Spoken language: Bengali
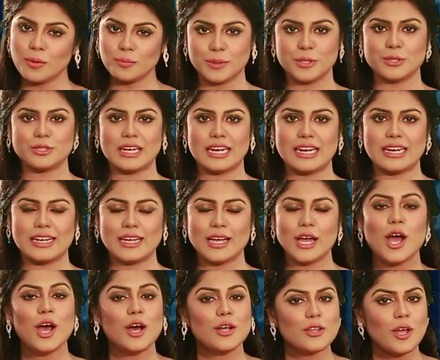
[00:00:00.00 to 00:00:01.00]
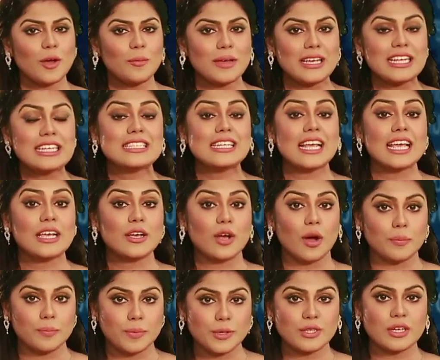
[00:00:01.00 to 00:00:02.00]
কম্পিউটার তবে সেই
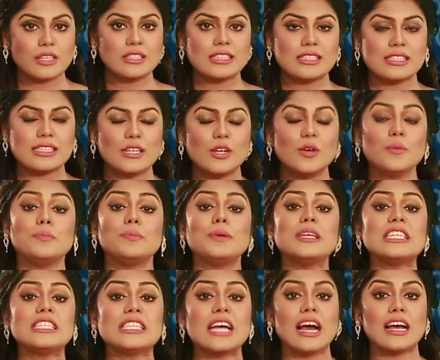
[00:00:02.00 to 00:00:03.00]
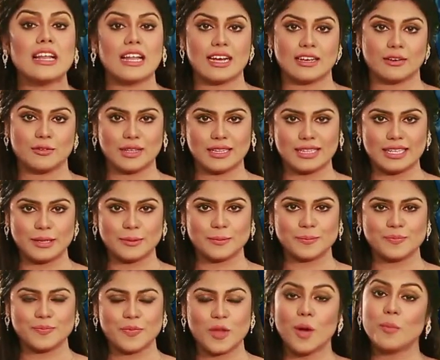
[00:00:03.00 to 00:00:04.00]
কম্পিউটারটি ছিল বিশাল আকৃতির
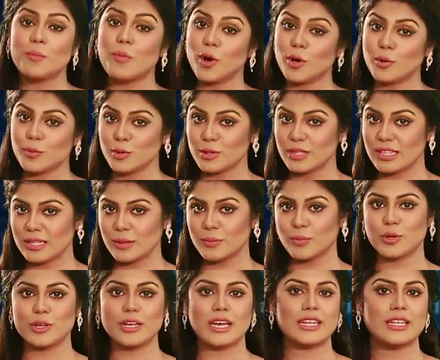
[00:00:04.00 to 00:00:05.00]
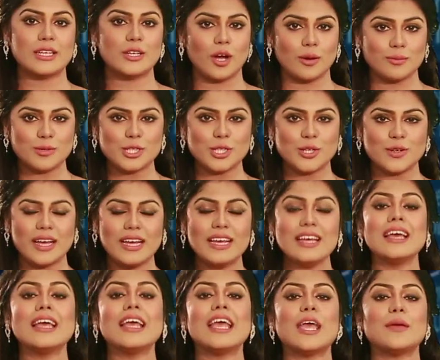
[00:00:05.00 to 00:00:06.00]
পরবর্তীতে বৈজ্ঞানিক গবেষণা
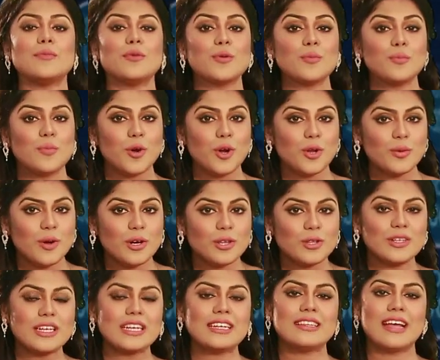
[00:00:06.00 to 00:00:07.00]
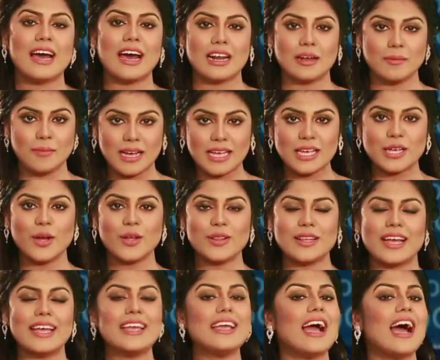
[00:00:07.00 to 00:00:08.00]
এবং পরিবর্তনের
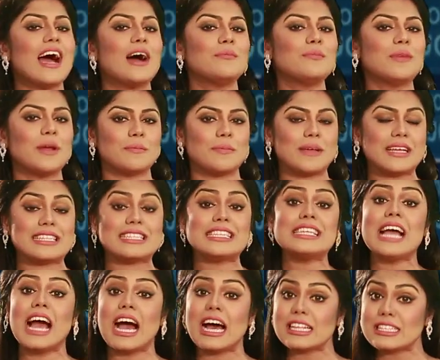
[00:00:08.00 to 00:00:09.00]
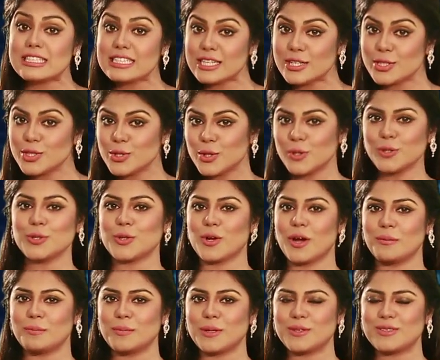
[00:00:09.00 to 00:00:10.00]
ধারাবাহিকতায় আমরা পেয়েছি আজকের ছোট
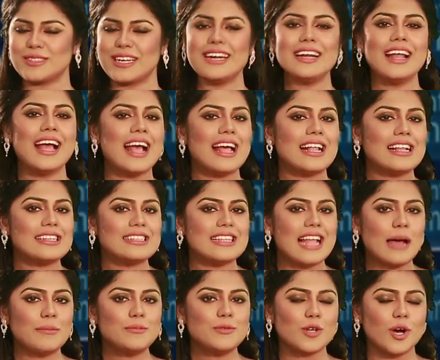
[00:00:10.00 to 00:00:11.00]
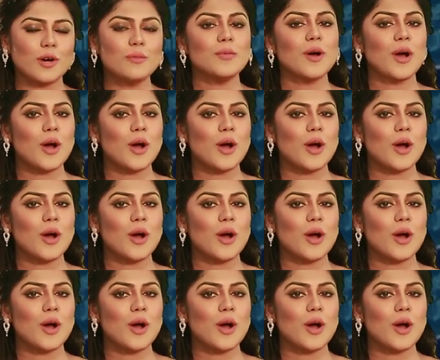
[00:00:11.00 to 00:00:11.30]
কম্পিউটার ল্যাপটপ